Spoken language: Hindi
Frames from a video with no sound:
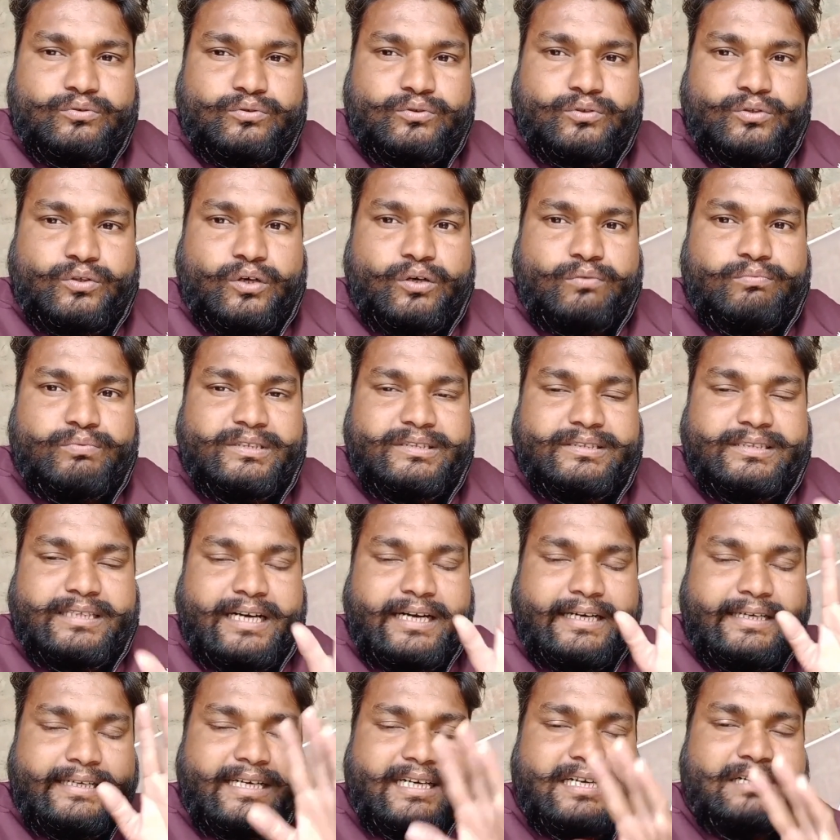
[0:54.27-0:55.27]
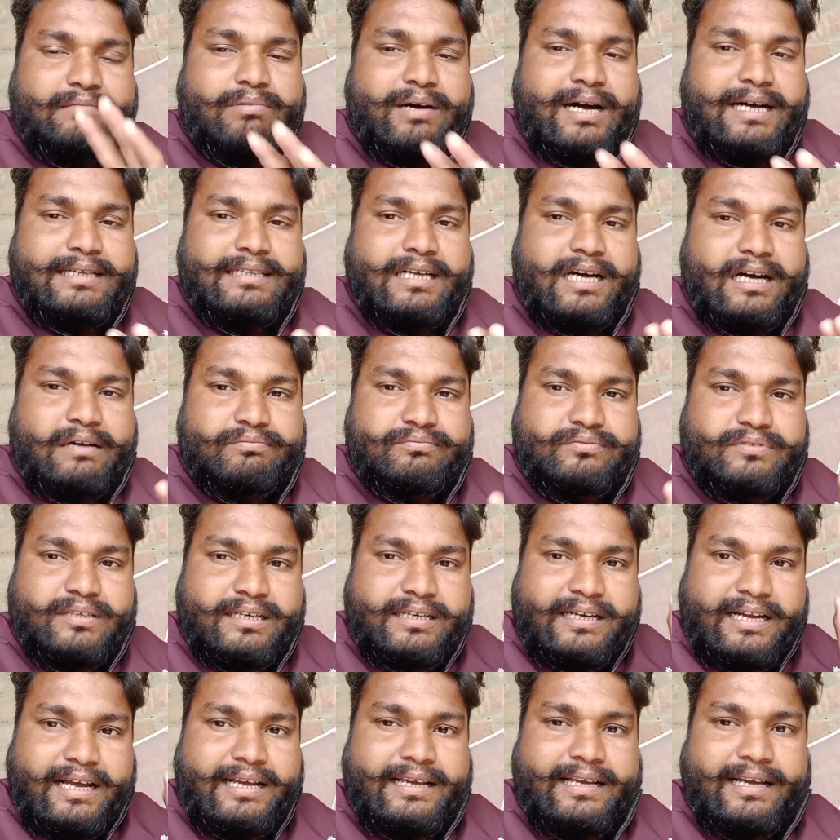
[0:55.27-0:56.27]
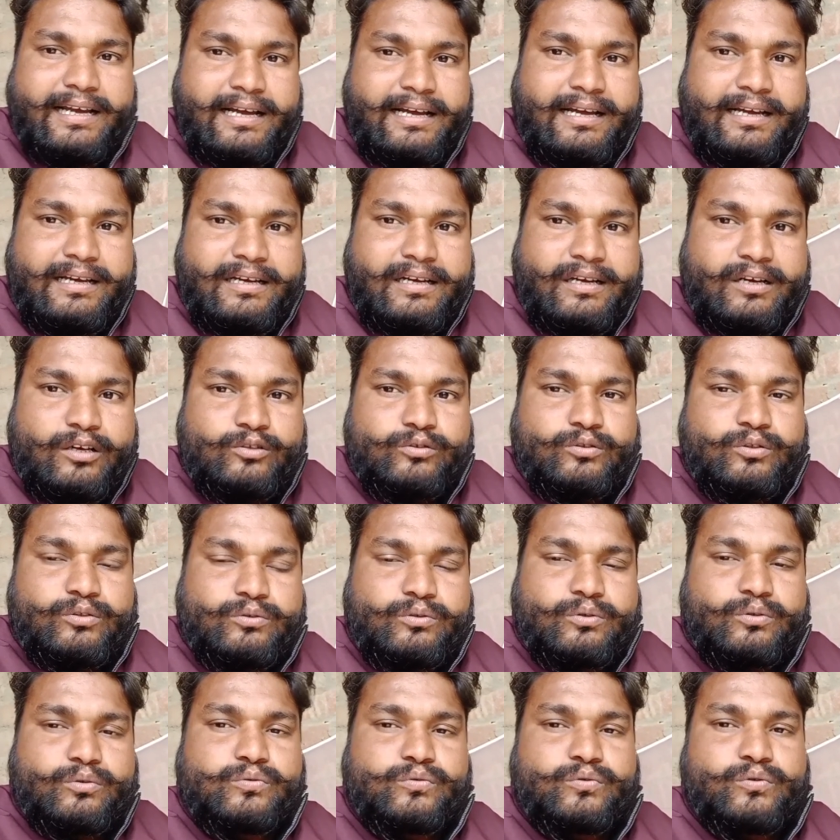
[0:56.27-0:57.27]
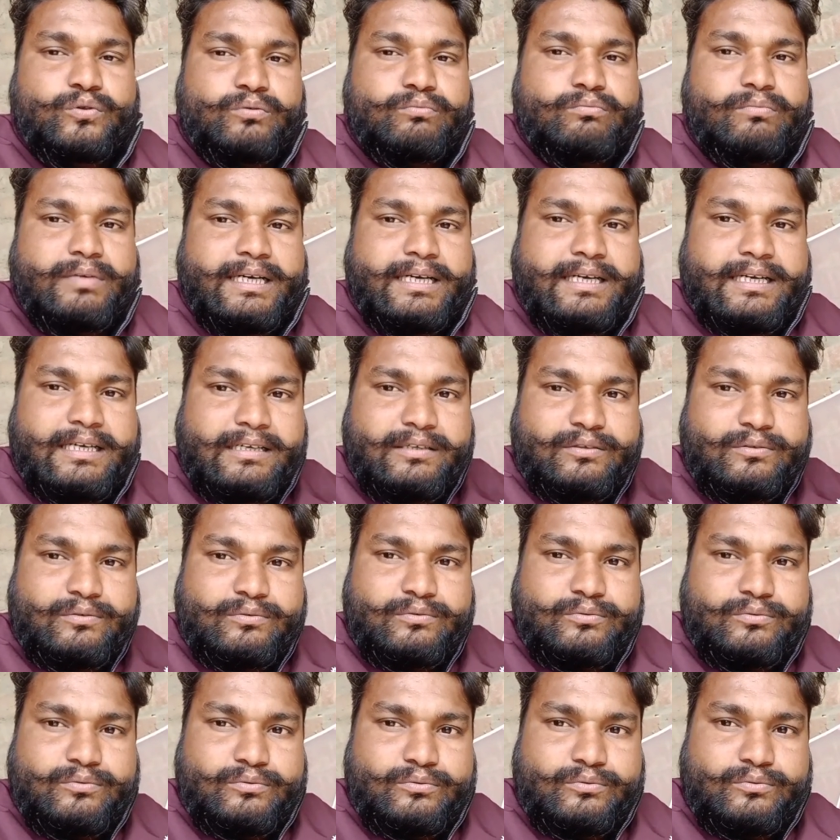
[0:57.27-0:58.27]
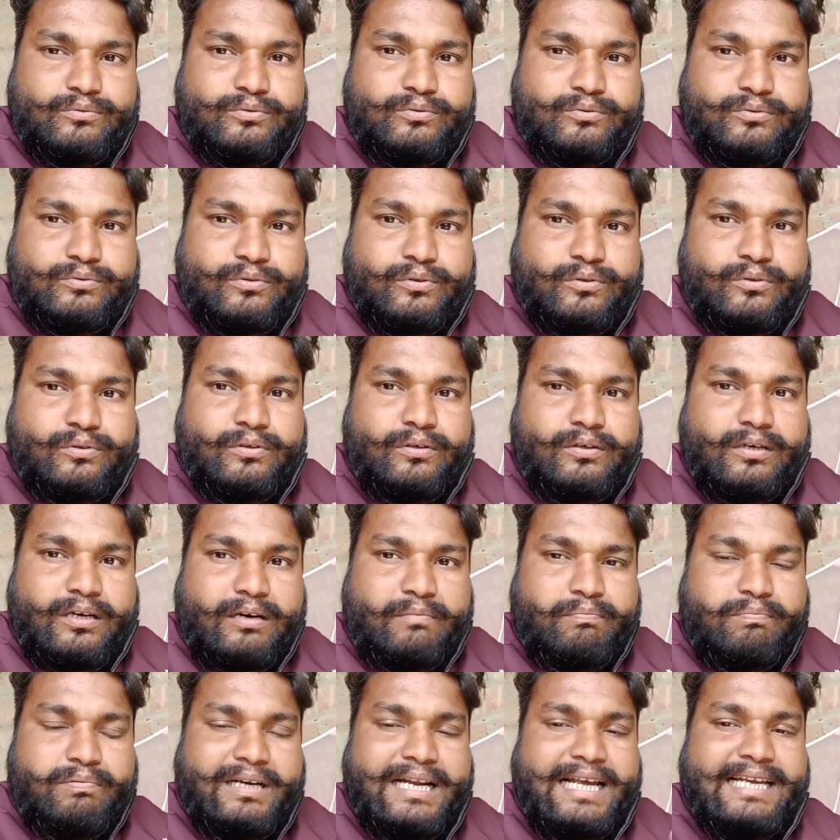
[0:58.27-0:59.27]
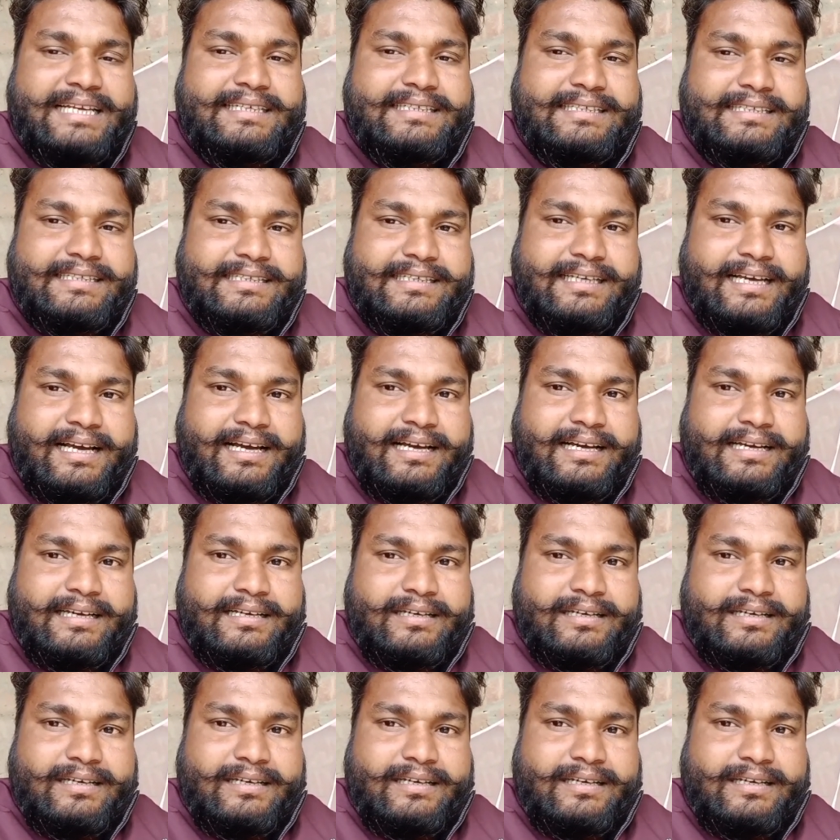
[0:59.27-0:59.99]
चौबीस घंटे के बाद ऑप्शन आया तो दोस्तों मैं उसको अप्लाई किया